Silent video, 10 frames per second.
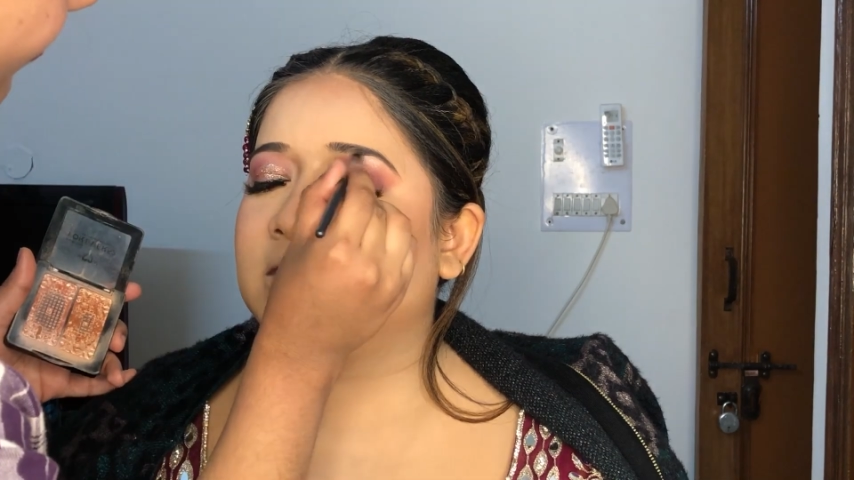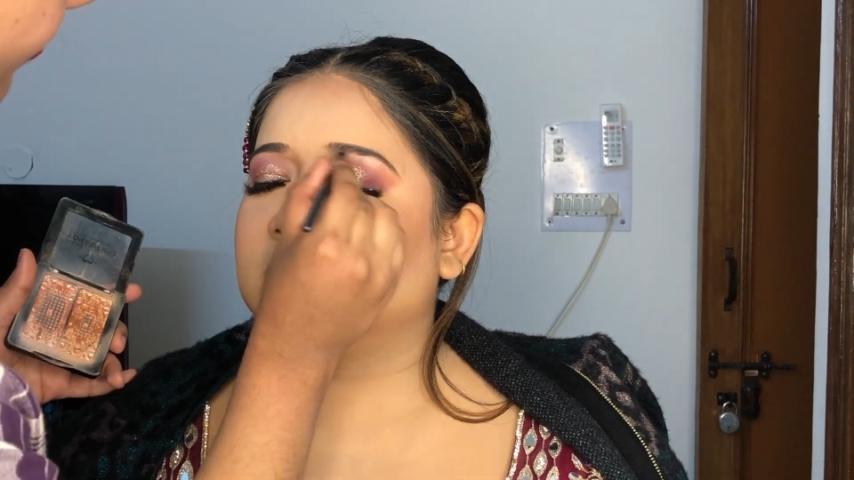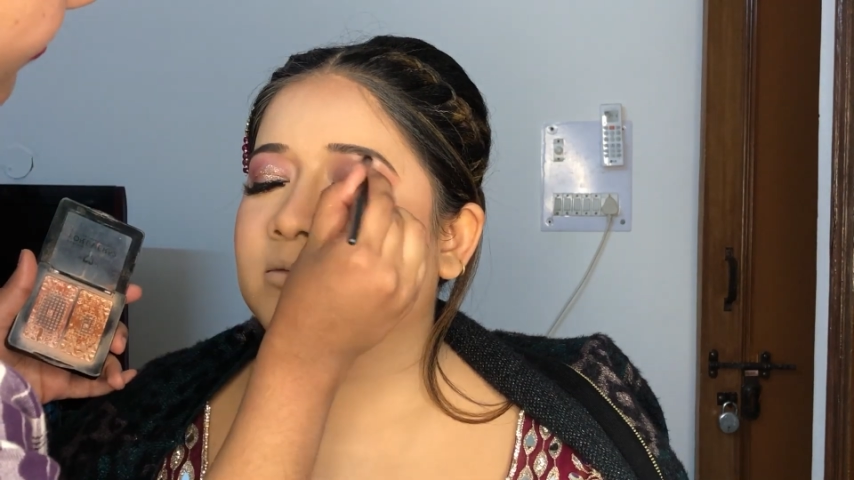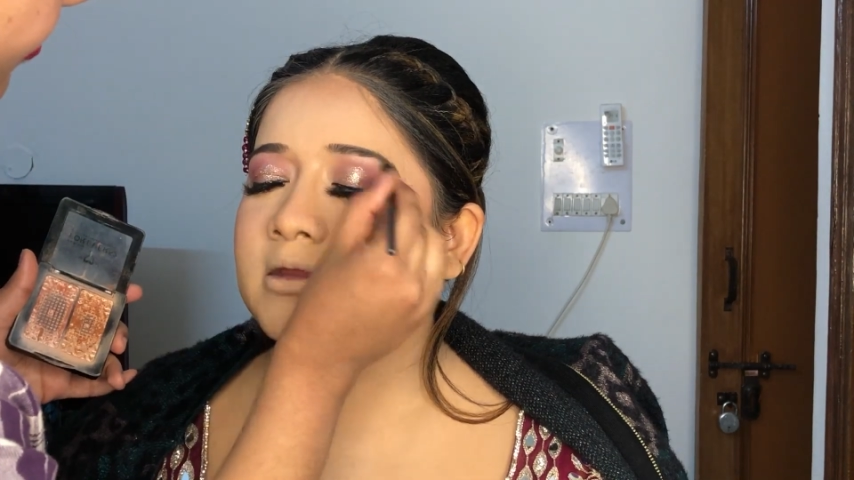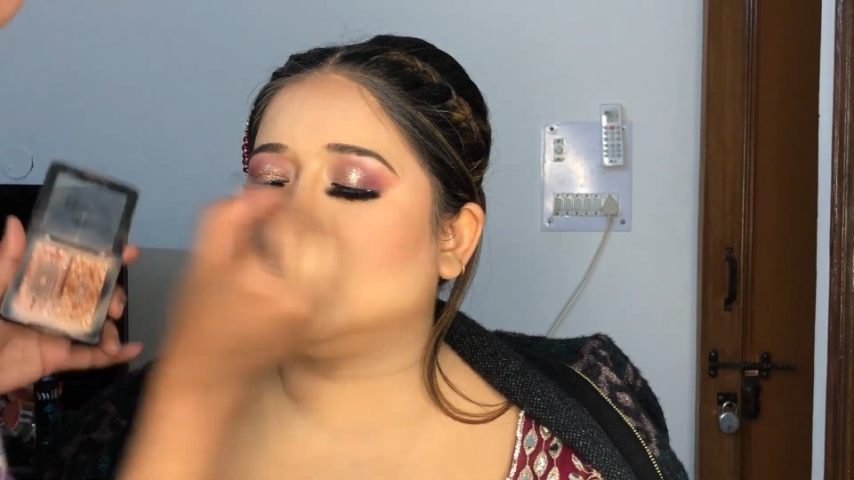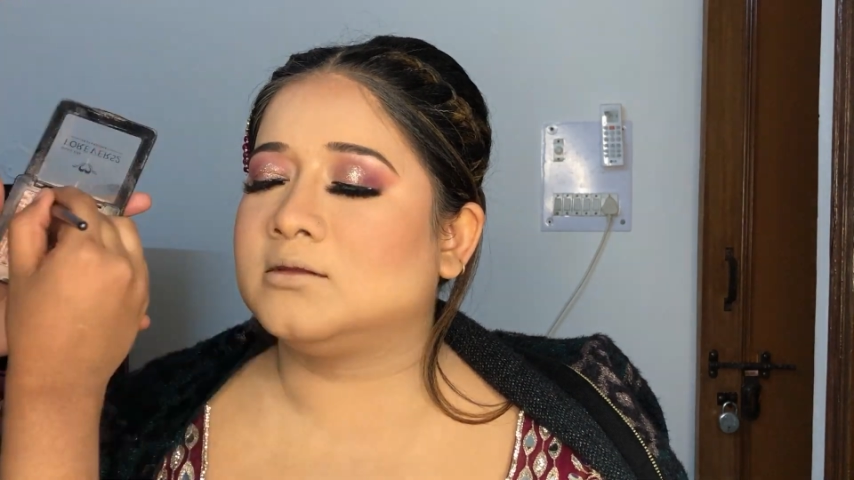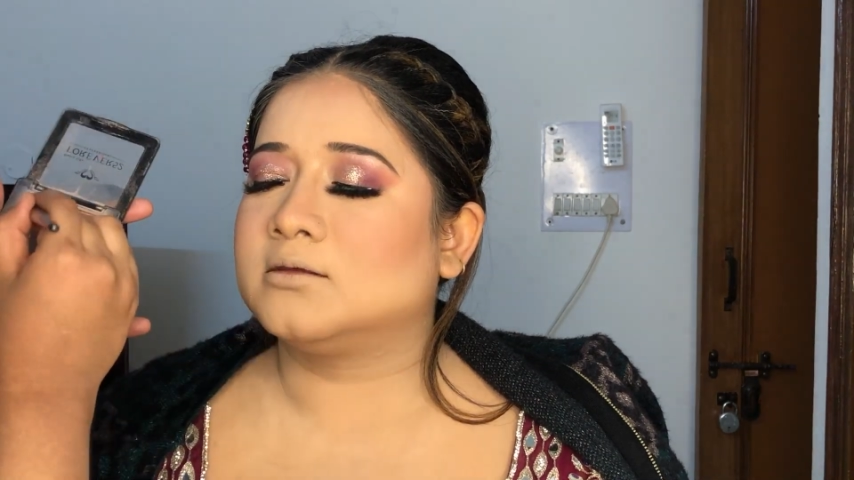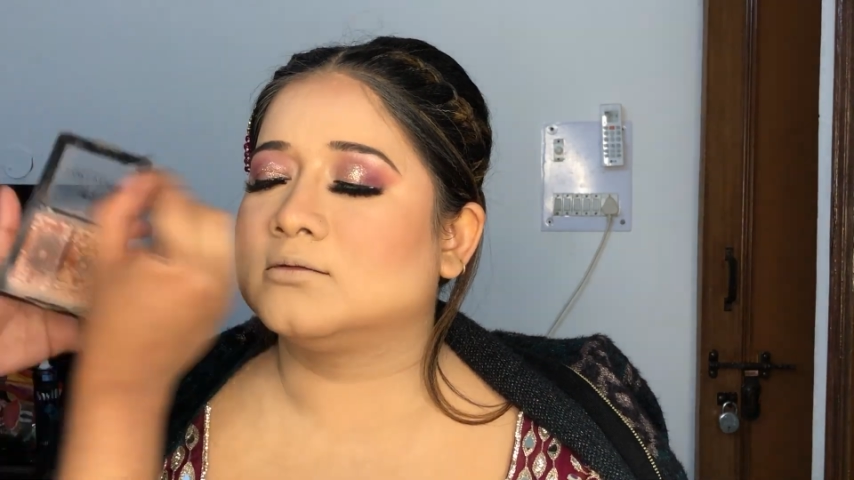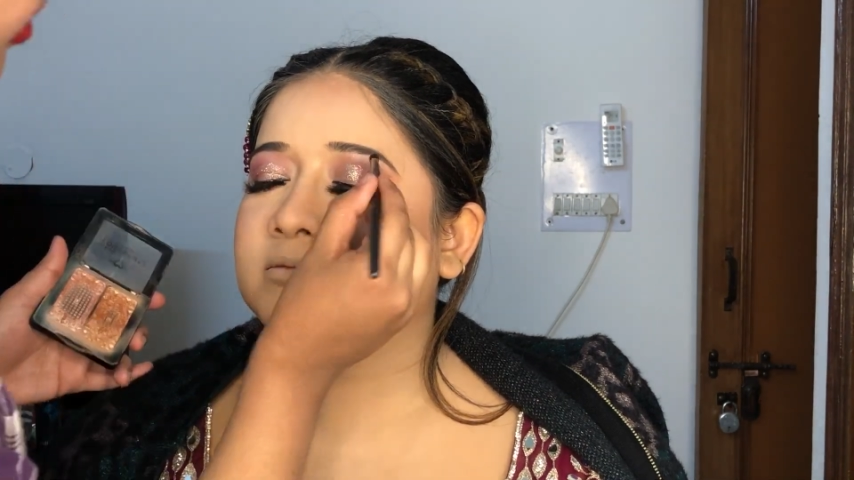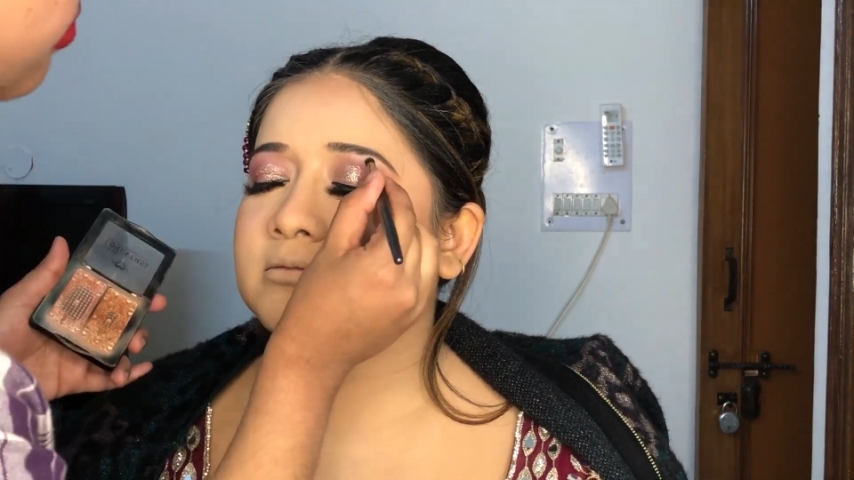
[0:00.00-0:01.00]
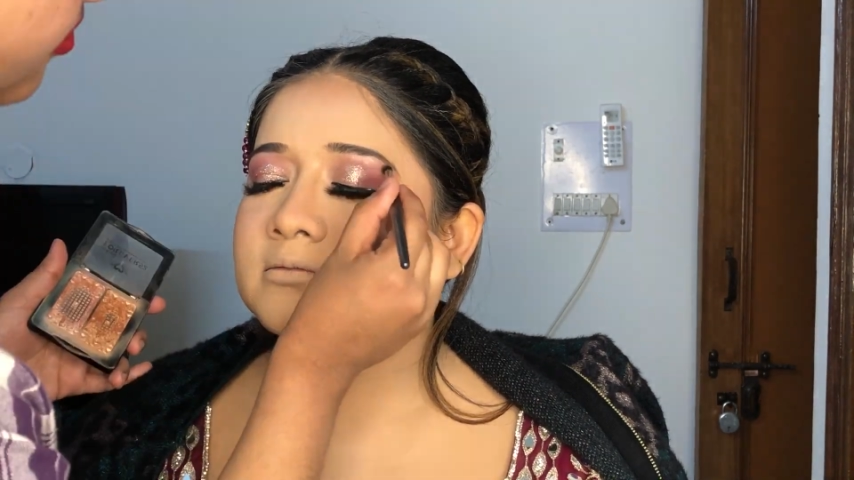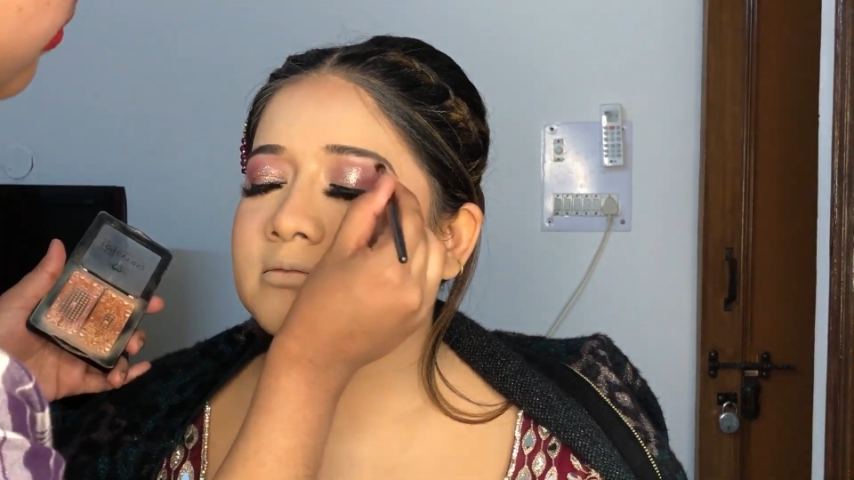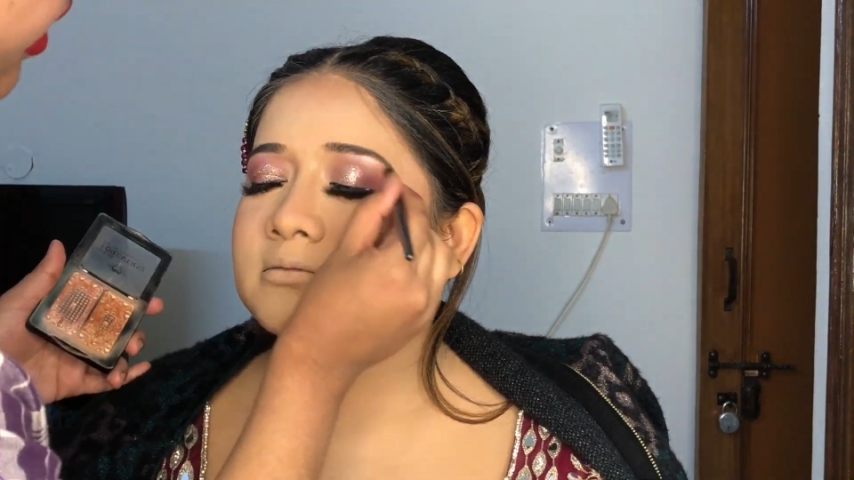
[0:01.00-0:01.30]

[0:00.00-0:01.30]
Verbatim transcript: कि ये लुक